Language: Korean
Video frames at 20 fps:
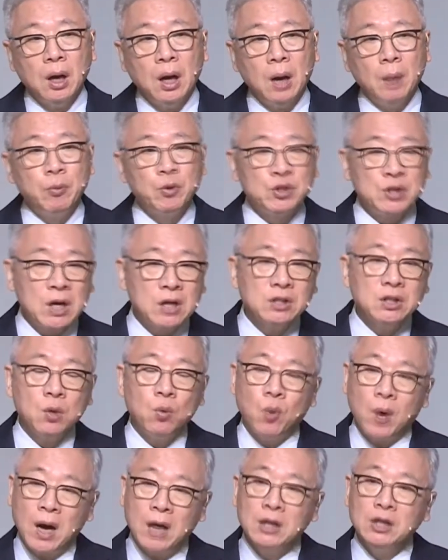앞으로 장차
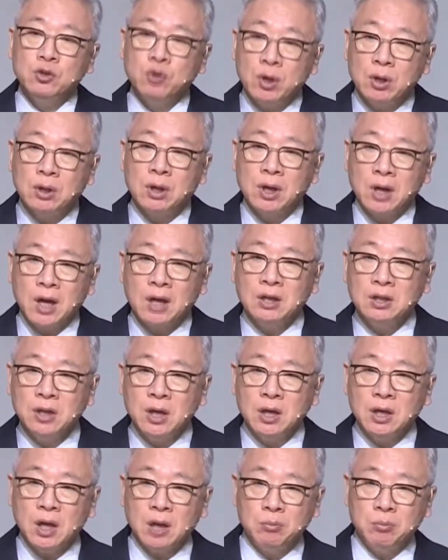왕이 될 거라는
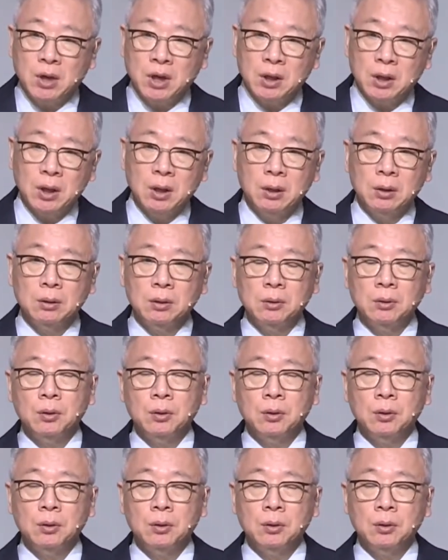얘기란 말이에요.